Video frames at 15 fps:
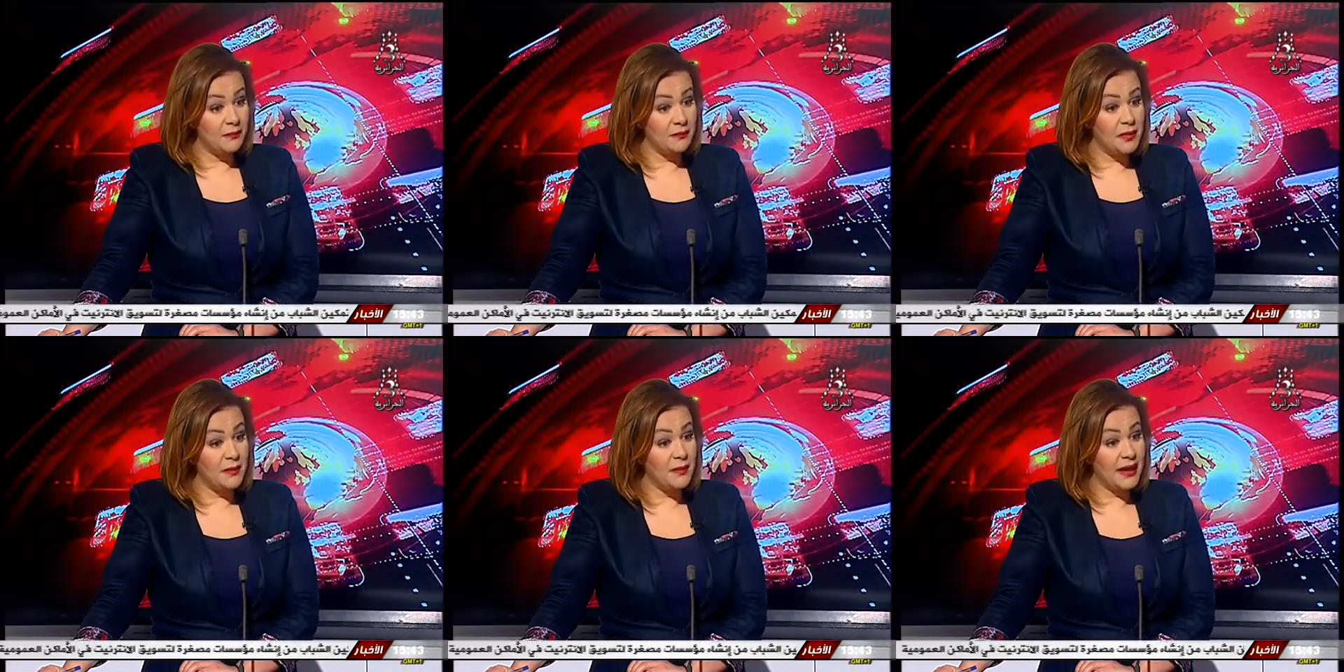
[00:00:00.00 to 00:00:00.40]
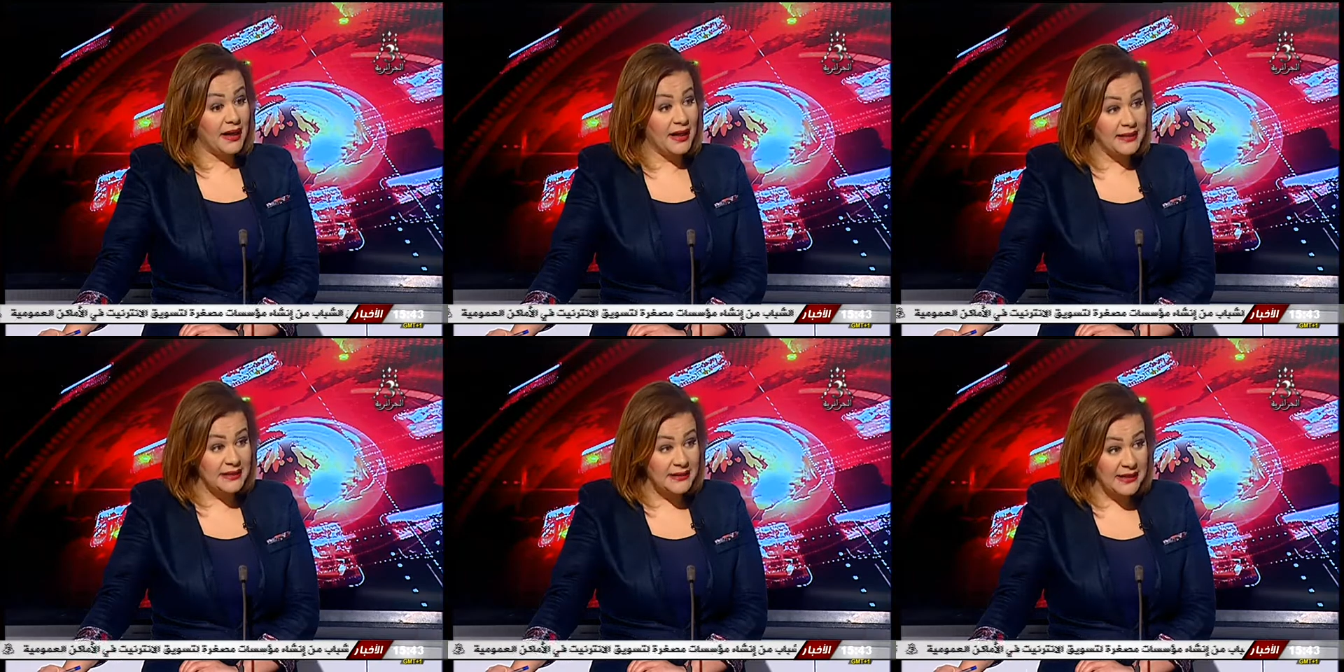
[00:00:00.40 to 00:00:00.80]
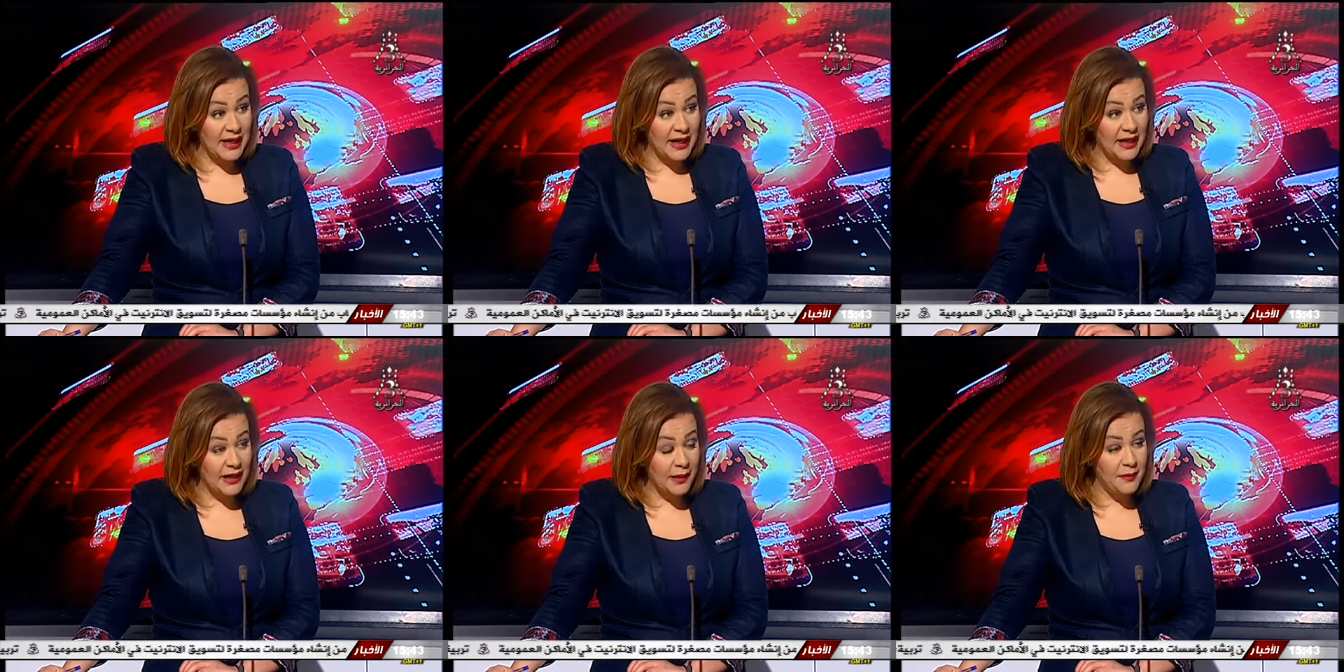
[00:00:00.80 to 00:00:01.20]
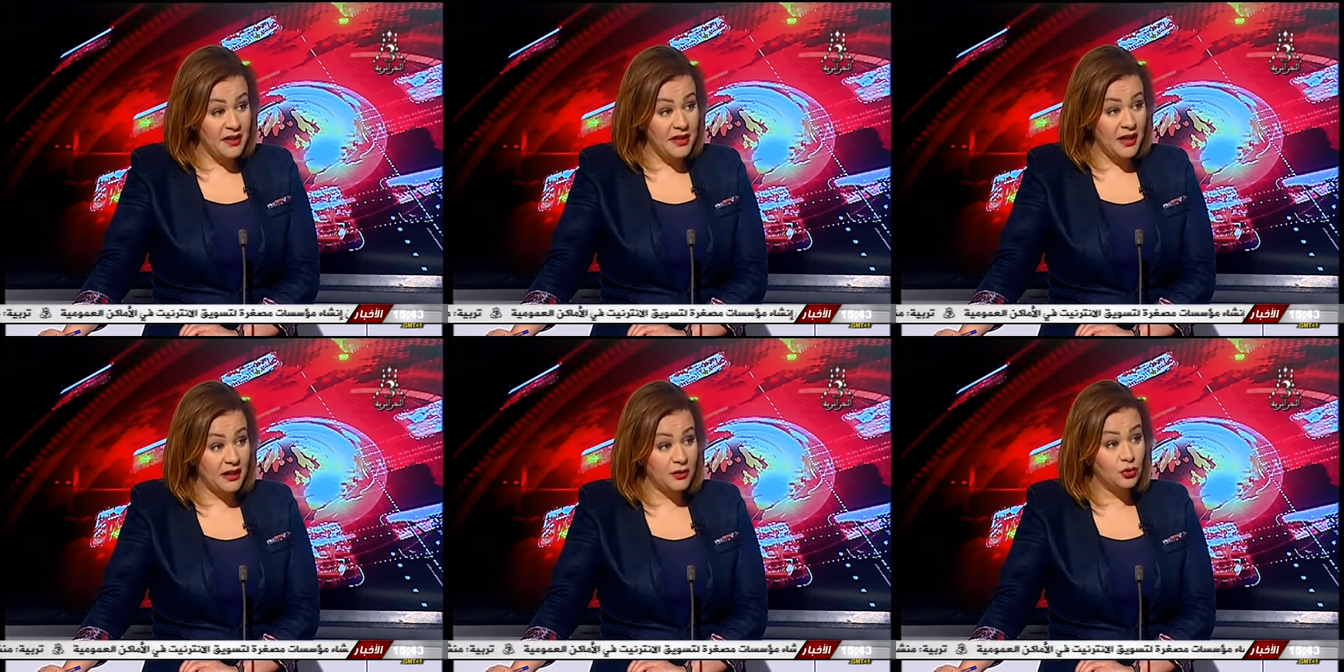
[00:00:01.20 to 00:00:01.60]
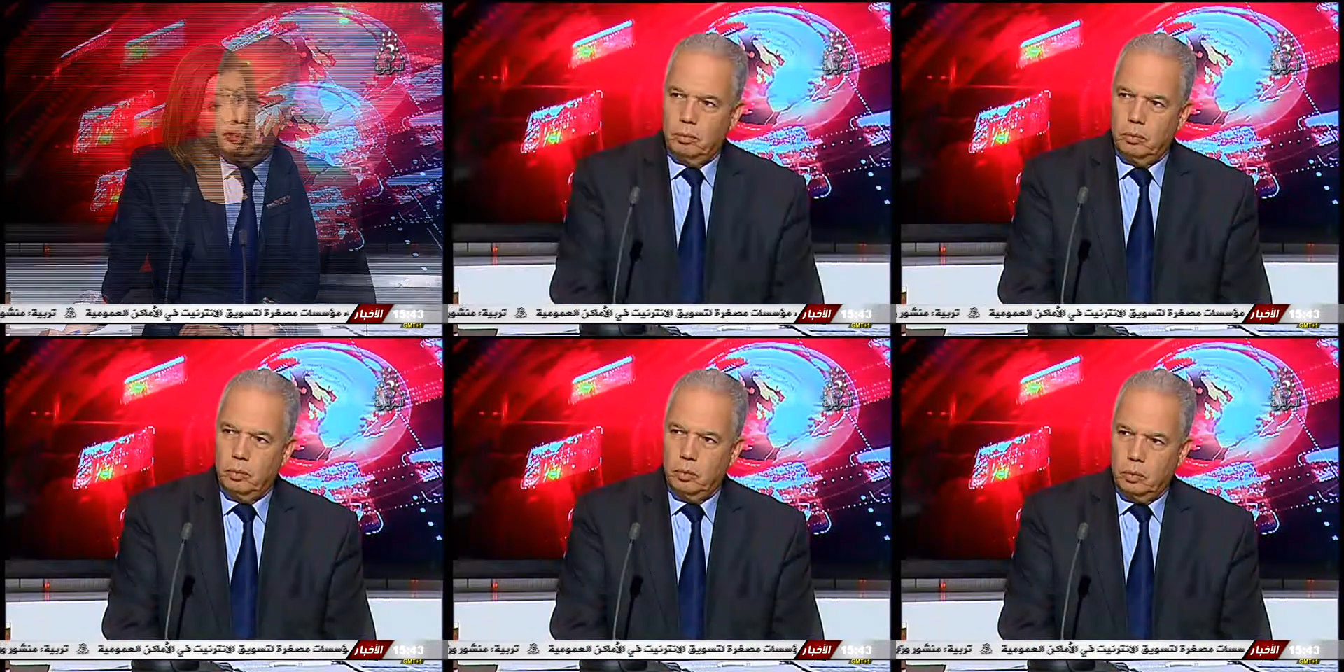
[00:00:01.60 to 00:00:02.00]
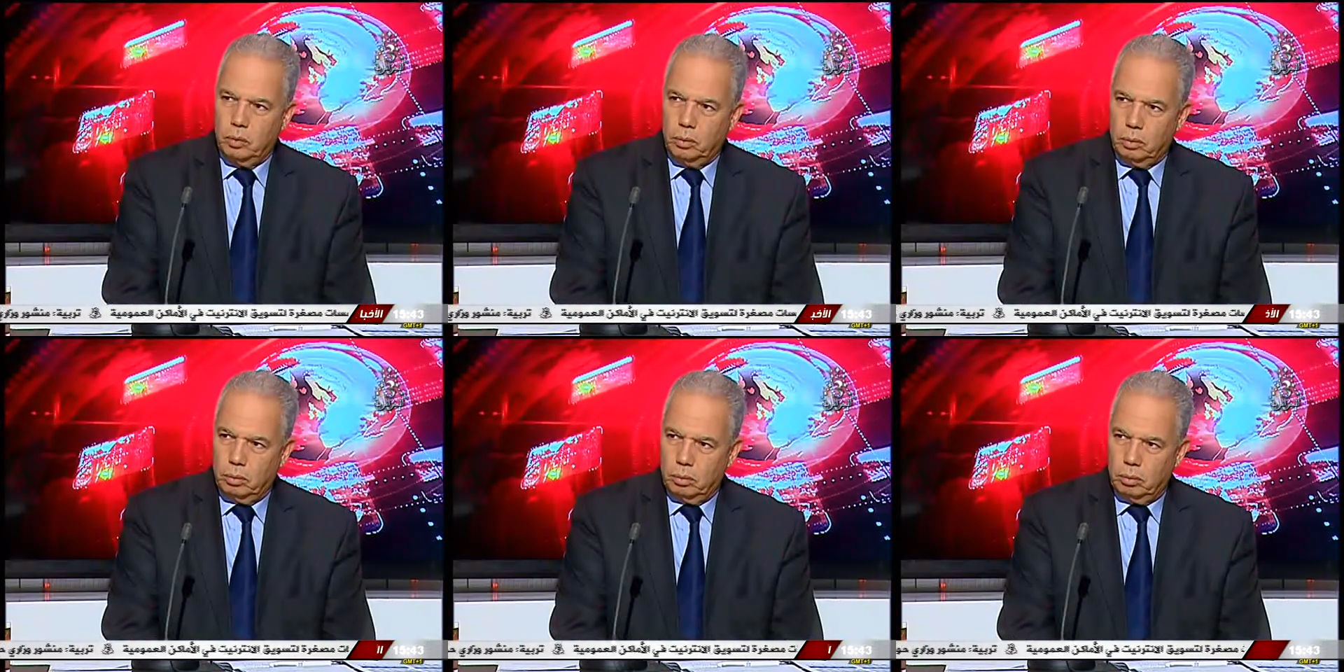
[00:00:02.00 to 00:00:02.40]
بمقاييس عالمية تحافظ